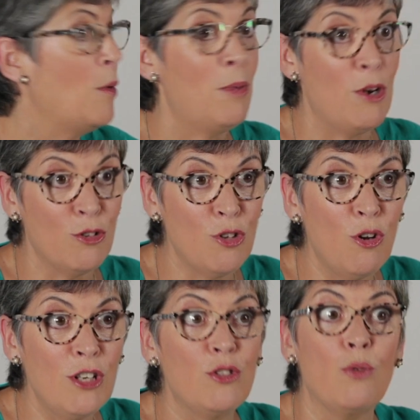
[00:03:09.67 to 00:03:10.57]
Pero no
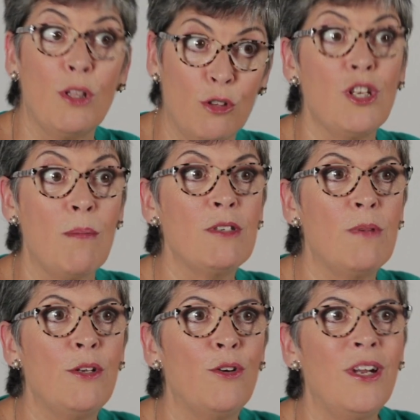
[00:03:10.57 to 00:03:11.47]
solo esto, cuando sea más
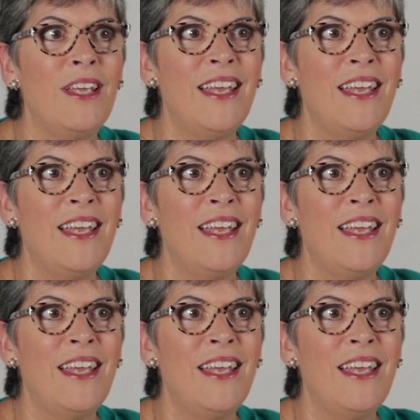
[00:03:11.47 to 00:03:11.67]
mayor,